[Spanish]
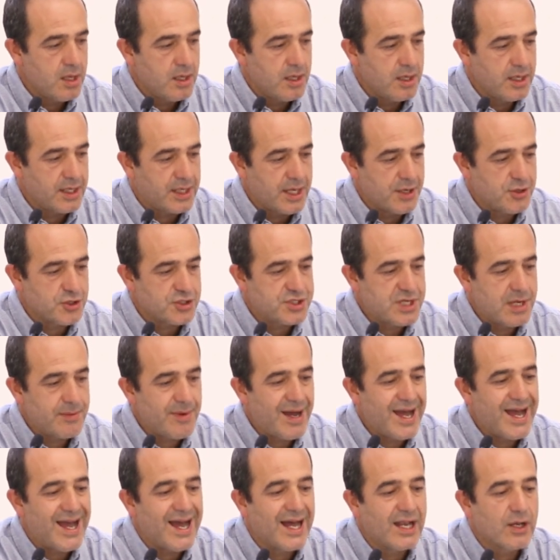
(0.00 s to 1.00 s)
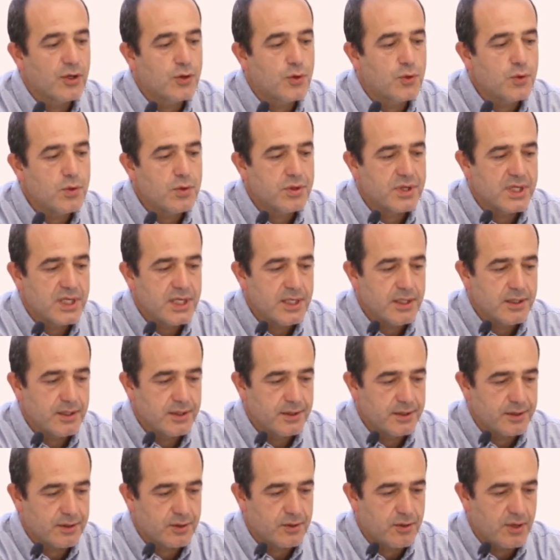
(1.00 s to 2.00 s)
y que nos lleva al cruce
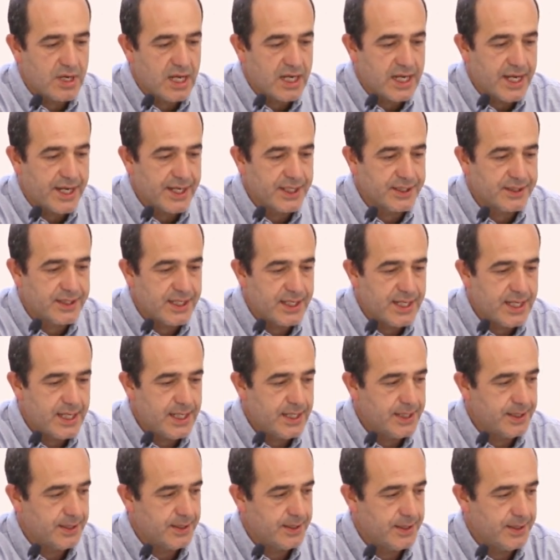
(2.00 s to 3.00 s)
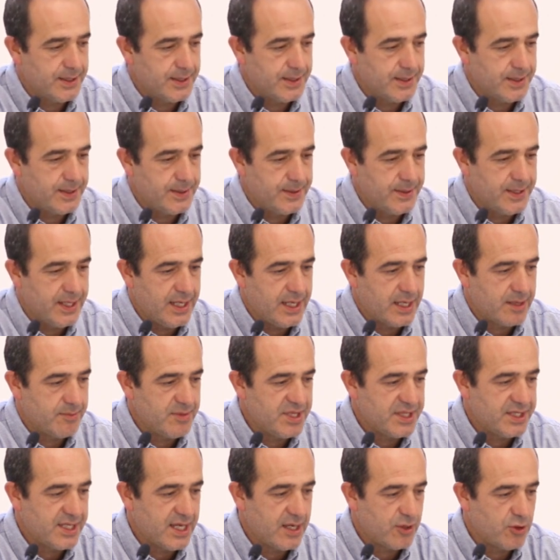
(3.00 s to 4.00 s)
con la carretera de
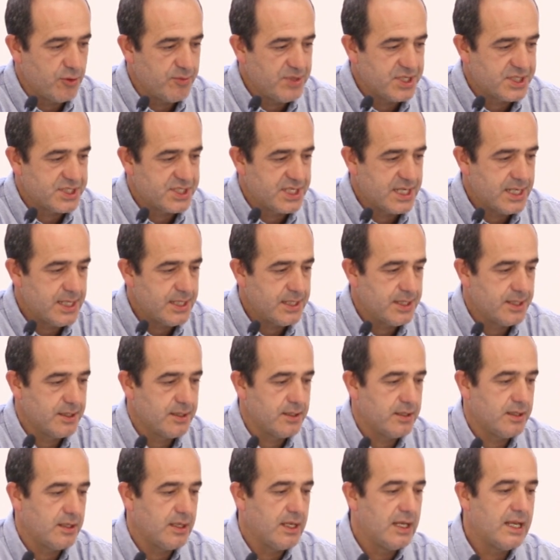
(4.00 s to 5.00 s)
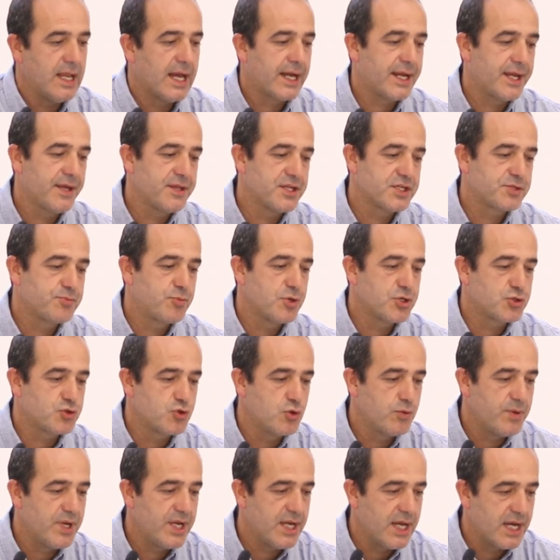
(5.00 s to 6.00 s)
Armentia Gomecha y la que después
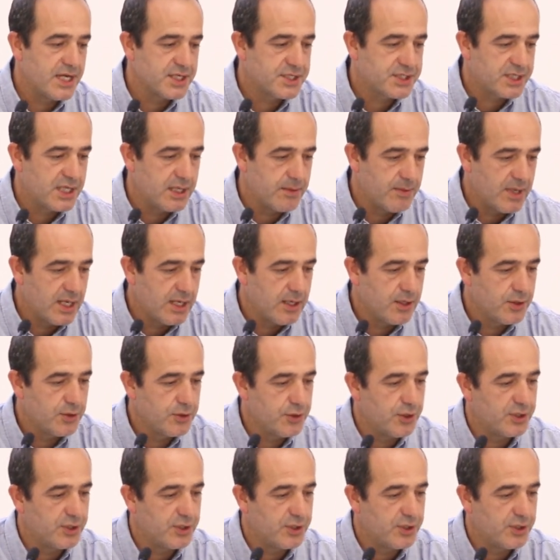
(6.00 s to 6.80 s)
sube a Esquivel,